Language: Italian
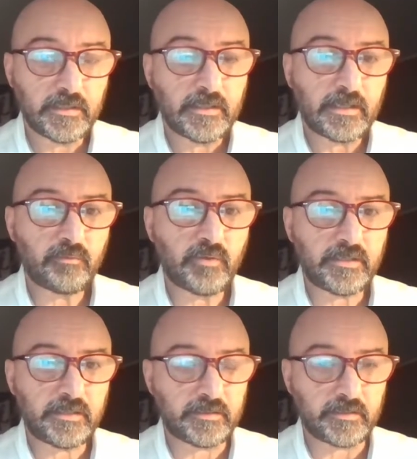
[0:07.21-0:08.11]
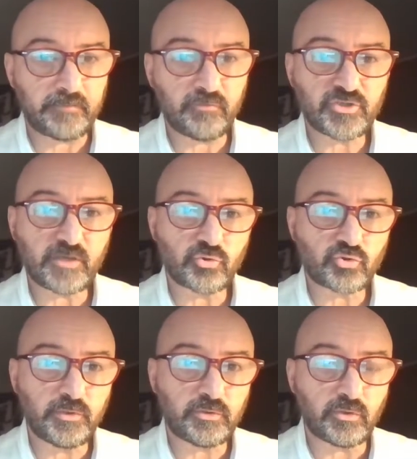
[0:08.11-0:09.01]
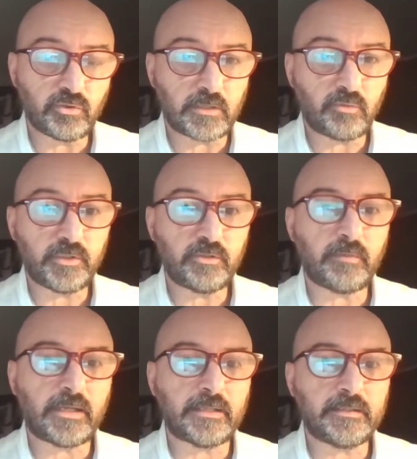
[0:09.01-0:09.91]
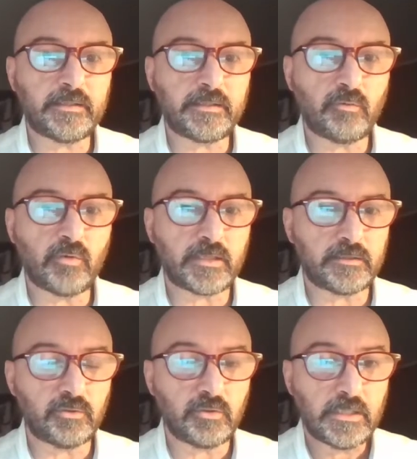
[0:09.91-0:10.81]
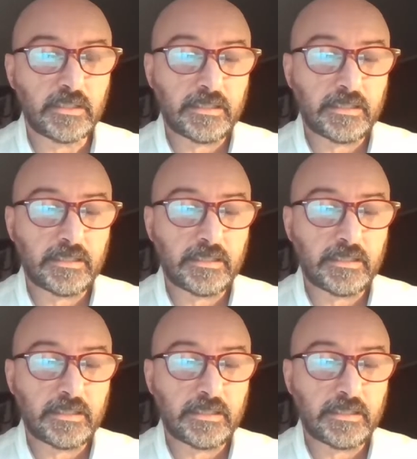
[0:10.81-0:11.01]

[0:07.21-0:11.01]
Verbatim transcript: al quale rivolgiamo subito alcune domande riguardo